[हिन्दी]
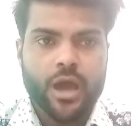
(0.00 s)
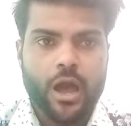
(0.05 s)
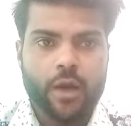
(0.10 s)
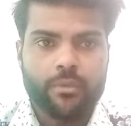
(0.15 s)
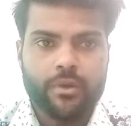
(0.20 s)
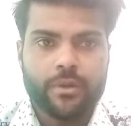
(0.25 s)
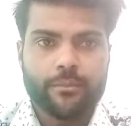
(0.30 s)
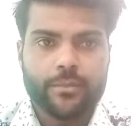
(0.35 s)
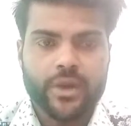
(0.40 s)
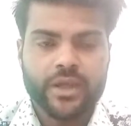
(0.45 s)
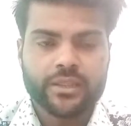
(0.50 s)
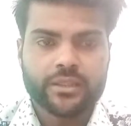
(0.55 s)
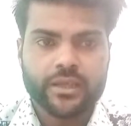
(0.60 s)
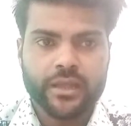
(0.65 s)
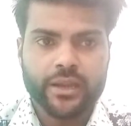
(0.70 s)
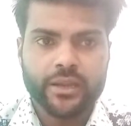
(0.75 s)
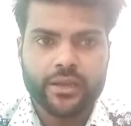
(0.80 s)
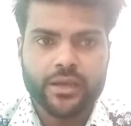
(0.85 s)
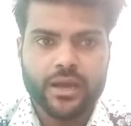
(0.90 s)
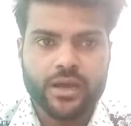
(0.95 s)
अब हम बात
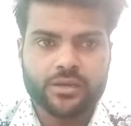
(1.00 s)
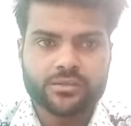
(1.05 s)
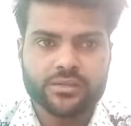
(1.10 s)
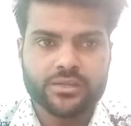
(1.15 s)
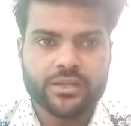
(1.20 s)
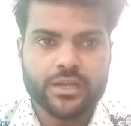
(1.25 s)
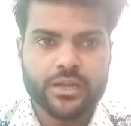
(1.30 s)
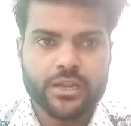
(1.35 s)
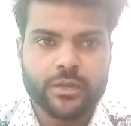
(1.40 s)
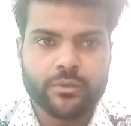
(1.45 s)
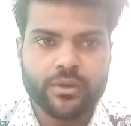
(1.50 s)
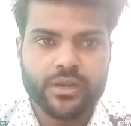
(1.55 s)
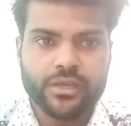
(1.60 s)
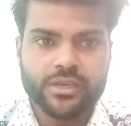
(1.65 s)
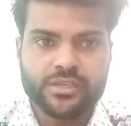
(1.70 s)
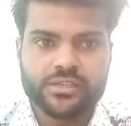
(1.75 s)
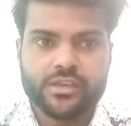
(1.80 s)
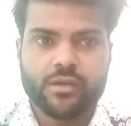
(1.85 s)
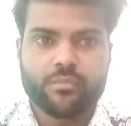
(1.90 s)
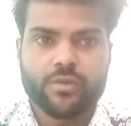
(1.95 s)
करेंगे ऑक्सीजन लेवल
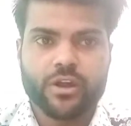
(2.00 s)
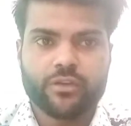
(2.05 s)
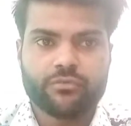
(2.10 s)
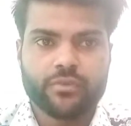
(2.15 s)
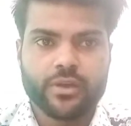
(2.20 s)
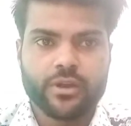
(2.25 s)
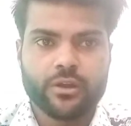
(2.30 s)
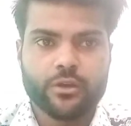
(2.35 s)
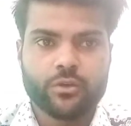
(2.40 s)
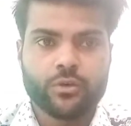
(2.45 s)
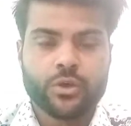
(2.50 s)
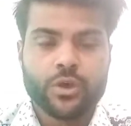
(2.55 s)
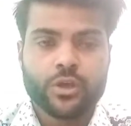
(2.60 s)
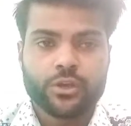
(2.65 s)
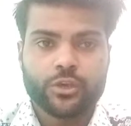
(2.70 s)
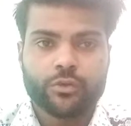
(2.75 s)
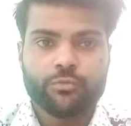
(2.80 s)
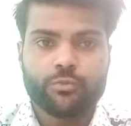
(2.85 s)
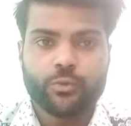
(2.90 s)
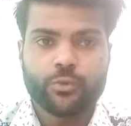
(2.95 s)
की सामान्य वैल्यू
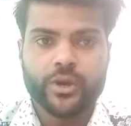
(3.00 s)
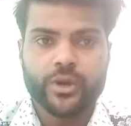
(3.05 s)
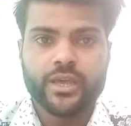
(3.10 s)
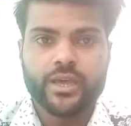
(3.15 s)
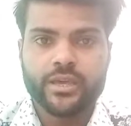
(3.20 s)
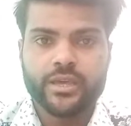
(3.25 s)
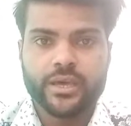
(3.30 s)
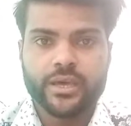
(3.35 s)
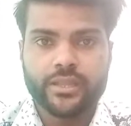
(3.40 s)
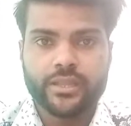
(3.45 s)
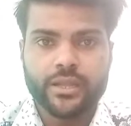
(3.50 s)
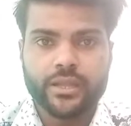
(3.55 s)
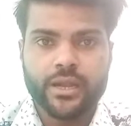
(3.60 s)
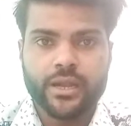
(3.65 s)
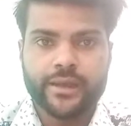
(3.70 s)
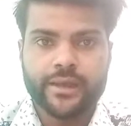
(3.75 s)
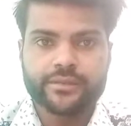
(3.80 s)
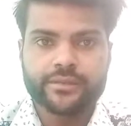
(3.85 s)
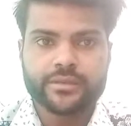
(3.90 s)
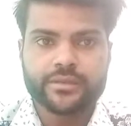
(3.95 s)
कि बॉडी के अंदर
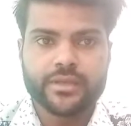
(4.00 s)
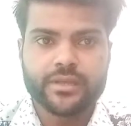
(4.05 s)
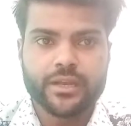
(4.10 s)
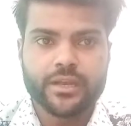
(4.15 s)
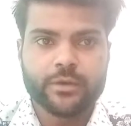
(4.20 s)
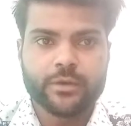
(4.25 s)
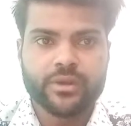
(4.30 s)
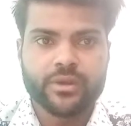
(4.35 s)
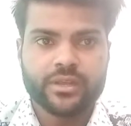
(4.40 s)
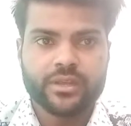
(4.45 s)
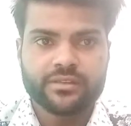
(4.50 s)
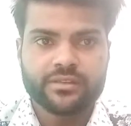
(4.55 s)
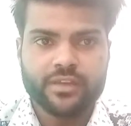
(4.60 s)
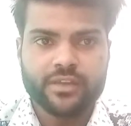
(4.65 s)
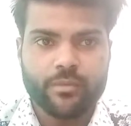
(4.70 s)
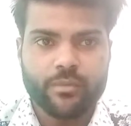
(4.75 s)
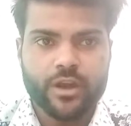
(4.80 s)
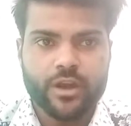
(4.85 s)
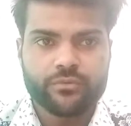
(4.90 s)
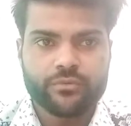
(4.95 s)
ऑक्सीजन लेवल की
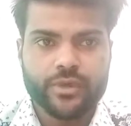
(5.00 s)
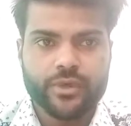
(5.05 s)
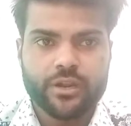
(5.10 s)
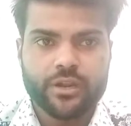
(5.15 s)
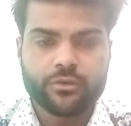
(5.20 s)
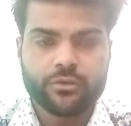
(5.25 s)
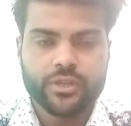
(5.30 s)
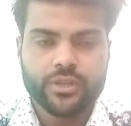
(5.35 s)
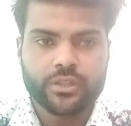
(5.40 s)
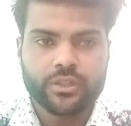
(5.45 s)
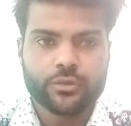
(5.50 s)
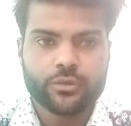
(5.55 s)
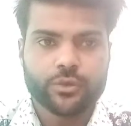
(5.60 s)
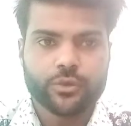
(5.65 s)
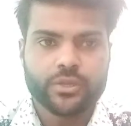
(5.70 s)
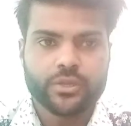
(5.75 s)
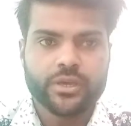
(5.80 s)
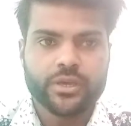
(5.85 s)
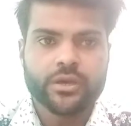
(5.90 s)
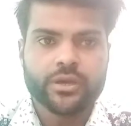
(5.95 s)
सामान्य वैल्यू कितनी
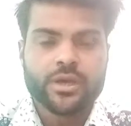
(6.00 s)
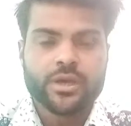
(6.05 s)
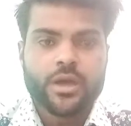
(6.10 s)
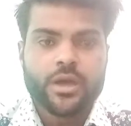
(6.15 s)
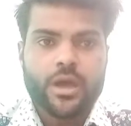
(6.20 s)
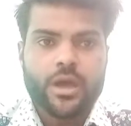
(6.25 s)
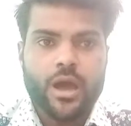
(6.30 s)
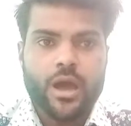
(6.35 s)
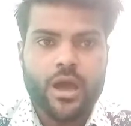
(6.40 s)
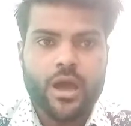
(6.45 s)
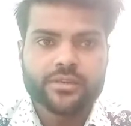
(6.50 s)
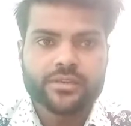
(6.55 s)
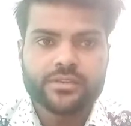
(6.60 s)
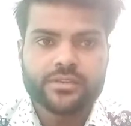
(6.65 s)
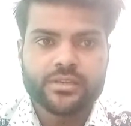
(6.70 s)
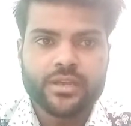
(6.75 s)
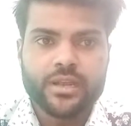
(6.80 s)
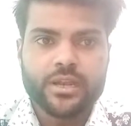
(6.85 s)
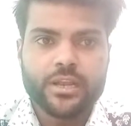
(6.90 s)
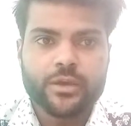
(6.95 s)
होती है
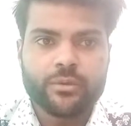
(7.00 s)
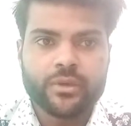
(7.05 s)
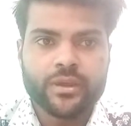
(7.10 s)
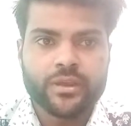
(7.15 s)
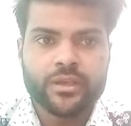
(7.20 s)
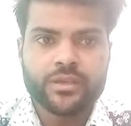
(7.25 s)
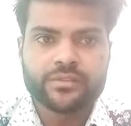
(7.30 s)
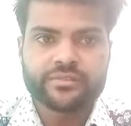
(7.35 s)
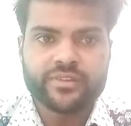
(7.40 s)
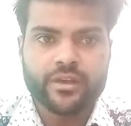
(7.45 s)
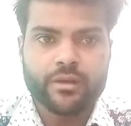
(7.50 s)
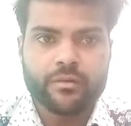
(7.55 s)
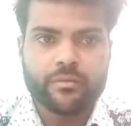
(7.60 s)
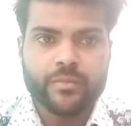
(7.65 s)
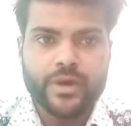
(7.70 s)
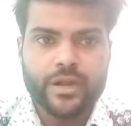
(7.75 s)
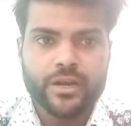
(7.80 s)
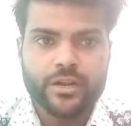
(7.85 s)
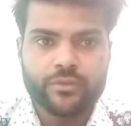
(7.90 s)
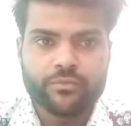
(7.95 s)
ऑक्सीजन लेवल की
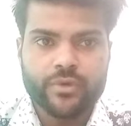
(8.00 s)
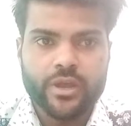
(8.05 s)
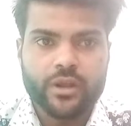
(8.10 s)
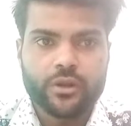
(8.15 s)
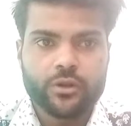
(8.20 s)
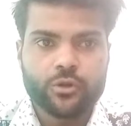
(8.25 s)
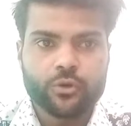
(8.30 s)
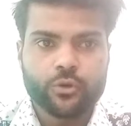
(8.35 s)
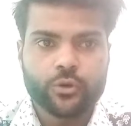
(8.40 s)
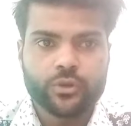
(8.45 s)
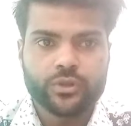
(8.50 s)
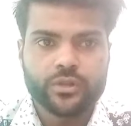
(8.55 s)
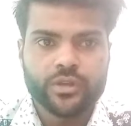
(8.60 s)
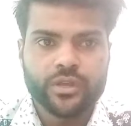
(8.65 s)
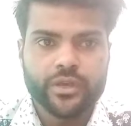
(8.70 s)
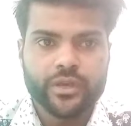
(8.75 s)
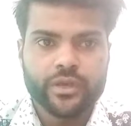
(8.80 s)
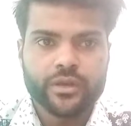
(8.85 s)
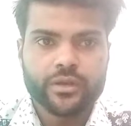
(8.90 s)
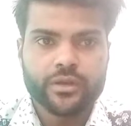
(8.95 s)
सामान्य वैल्यू होती
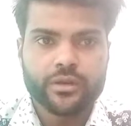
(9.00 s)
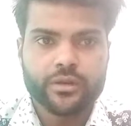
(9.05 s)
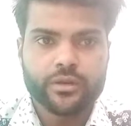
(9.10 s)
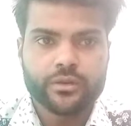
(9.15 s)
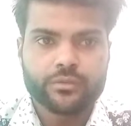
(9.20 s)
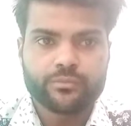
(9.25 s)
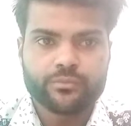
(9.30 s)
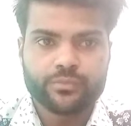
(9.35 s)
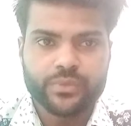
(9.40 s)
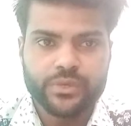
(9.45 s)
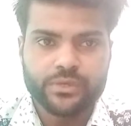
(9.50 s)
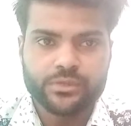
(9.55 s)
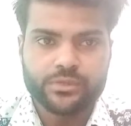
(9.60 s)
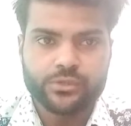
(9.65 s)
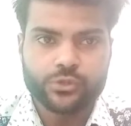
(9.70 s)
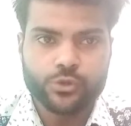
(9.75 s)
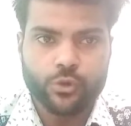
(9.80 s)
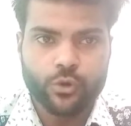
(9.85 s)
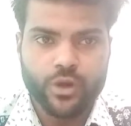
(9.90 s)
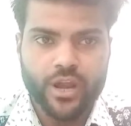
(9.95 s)
है
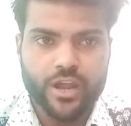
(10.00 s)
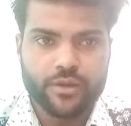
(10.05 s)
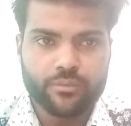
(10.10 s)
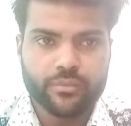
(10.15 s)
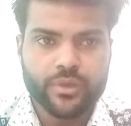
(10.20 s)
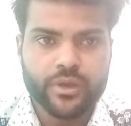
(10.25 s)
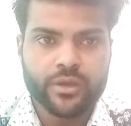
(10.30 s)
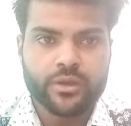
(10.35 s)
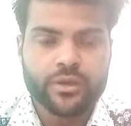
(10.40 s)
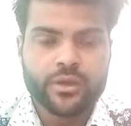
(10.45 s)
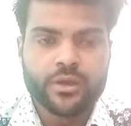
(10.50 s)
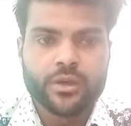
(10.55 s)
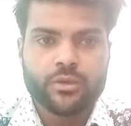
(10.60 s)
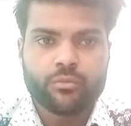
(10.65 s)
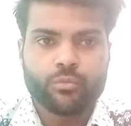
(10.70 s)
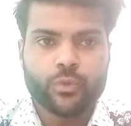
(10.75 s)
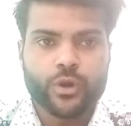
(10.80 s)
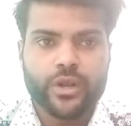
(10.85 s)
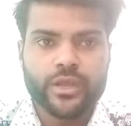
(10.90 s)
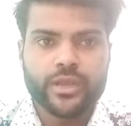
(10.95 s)
चौरानवे
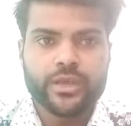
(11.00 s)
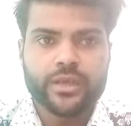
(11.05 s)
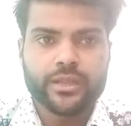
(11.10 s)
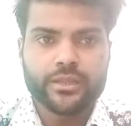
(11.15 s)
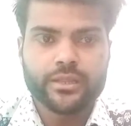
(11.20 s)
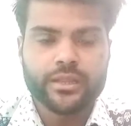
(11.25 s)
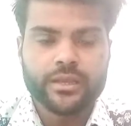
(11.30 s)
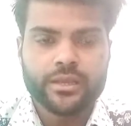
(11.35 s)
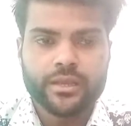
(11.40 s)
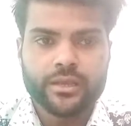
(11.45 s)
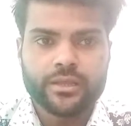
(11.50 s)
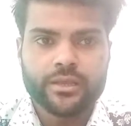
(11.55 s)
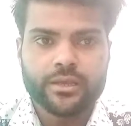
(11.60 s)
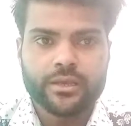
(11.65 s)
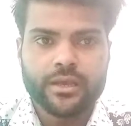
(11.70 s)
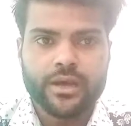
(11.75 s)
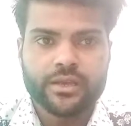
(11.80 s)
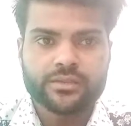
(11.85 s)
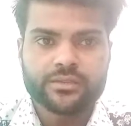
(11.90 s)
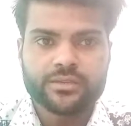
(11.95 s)
बॉडी के अंदर यदि
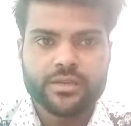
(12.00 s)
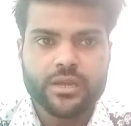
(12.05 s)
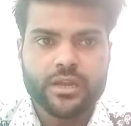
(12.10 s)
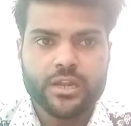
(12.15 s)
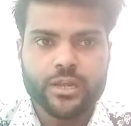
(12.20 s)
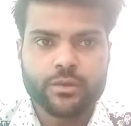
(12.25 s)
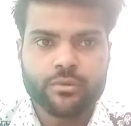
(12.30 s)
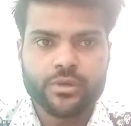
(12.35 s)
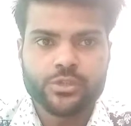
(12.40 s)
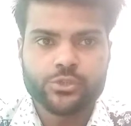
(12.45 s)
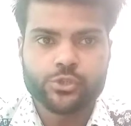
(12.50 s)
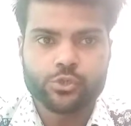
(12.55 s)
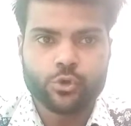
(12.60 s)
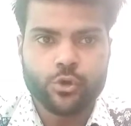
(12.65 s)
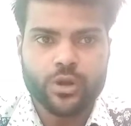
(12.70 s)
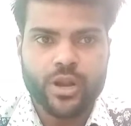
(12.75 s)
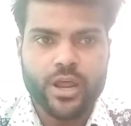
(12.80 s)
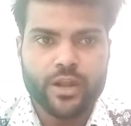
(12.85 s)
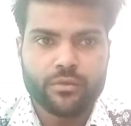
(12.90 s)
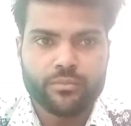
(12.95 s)
ऑक्सीजन लेवल
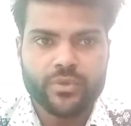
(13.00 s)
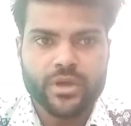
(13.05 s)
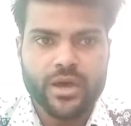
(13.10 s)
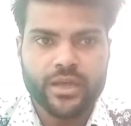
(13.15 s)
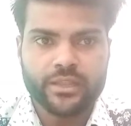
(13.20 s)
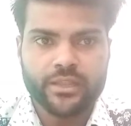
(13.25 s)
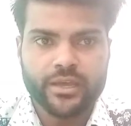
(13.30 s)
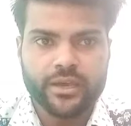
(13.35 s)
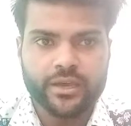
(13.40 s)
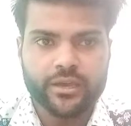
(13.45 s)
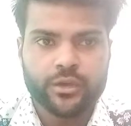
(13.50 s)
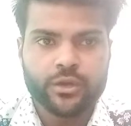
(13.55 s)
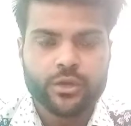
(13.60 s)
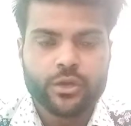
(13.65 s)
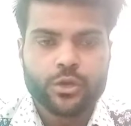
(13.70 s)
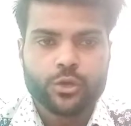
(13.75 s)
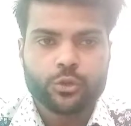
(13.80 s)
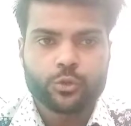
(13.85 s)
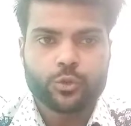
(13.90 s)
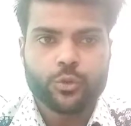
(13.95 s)
चौरानवे आता है
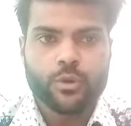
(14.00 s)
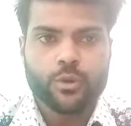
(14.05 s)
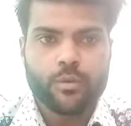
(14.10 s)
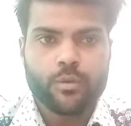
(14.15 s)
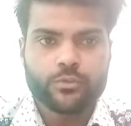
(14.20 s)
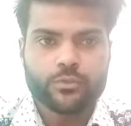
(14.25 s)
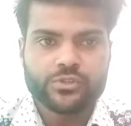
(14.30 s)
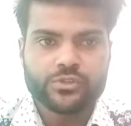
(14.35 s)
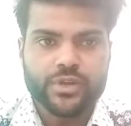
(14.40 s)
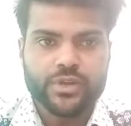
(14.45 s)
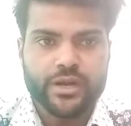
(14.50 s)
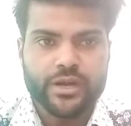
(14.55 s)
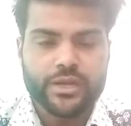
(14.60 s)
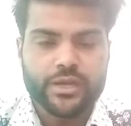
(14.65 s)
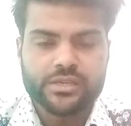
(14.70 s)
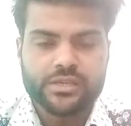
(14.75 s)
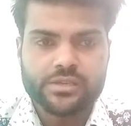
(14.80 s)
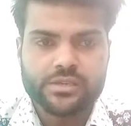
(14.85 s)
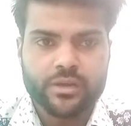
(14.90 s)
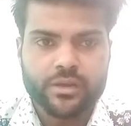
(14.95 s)
तो हम उस
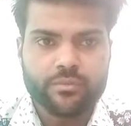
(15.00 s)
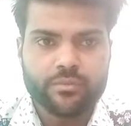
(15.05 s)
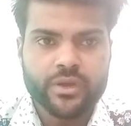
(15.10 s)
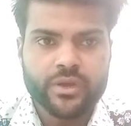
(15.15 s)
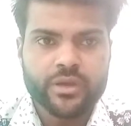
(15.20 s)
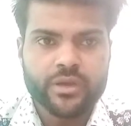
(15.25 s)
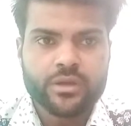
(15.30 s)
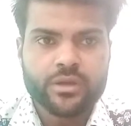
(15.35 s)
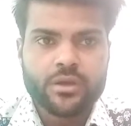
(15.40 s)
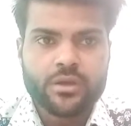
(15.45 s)
कंडीशन में